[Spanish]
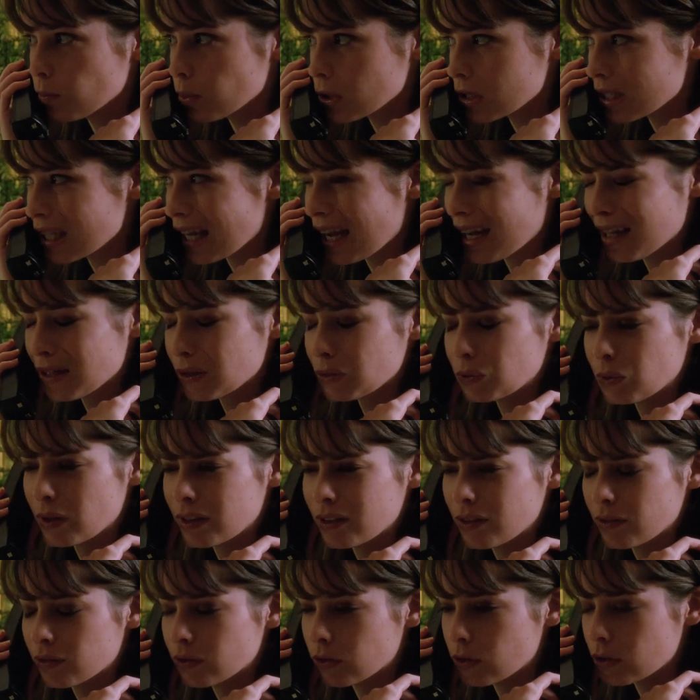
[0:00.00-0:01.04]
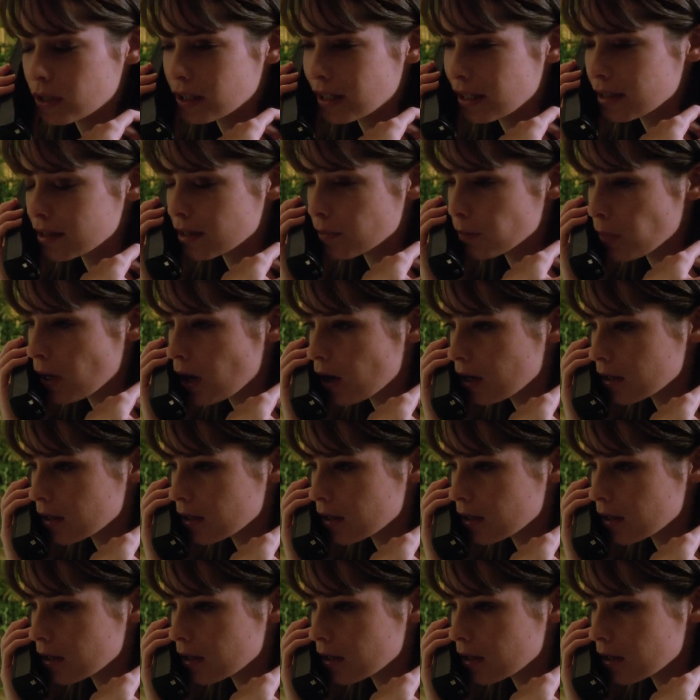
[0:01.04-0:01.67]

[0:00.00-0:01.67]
Revisar los libros y hacer todo es